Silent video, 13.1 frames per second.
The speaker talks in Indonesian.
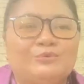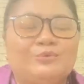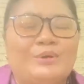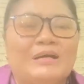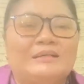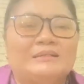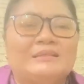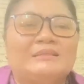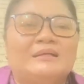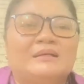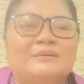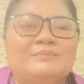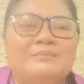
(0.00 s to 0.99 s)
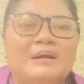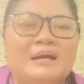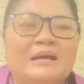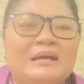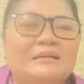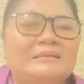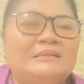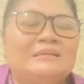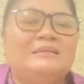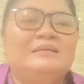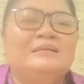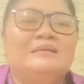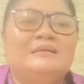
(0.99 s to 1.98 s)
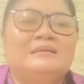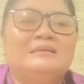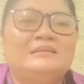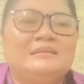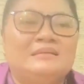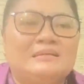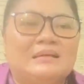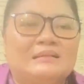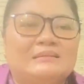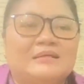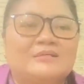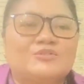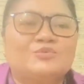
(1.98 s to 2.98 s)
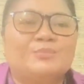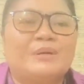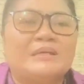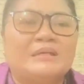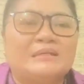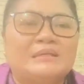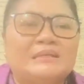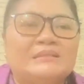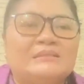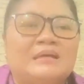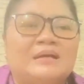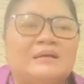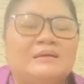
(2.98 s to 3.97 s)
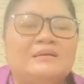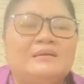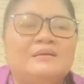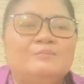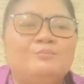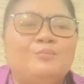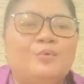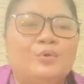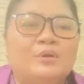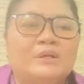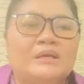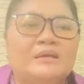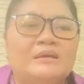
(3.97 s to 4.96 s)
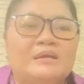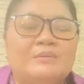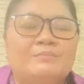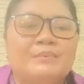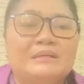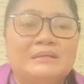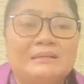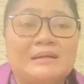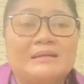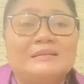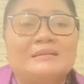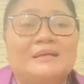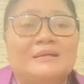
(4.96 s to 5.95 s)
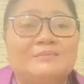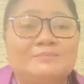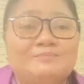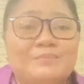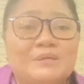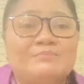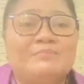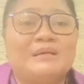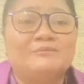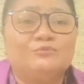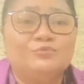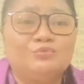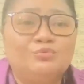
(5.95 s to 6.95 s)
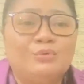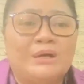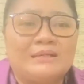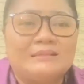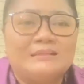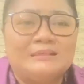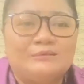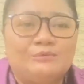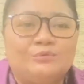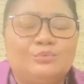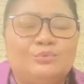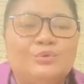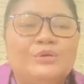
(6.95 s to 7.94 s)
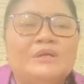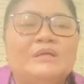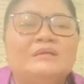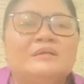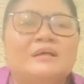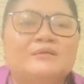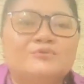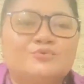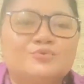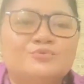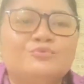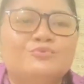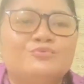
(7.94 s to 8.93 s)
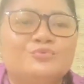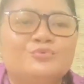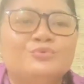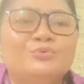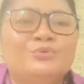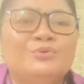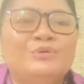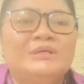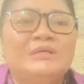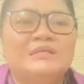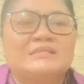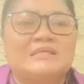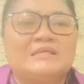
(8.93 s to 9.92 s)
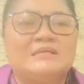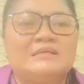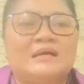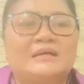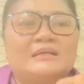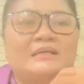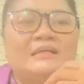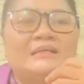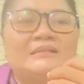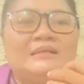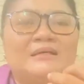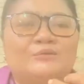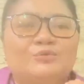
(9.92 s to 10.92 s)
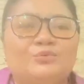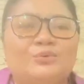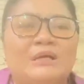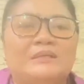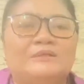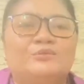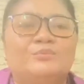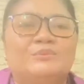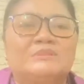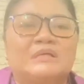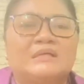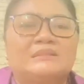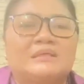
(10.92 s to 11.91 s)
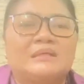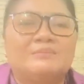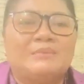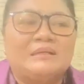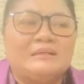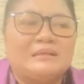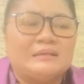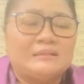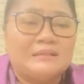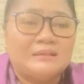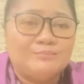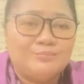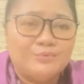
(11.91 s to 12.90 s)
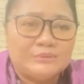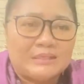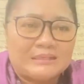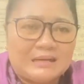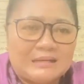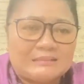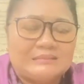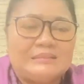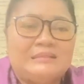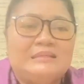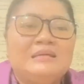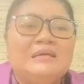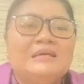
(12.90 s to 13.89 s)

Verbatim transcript: Tuhan, kita kembali diingatkan supaya kita boleh mendengarkan firman Tuhan itu dengan sungguh-sungguh sehingga kehendak Tuhan itu bisa keterima dengan kelembutan hati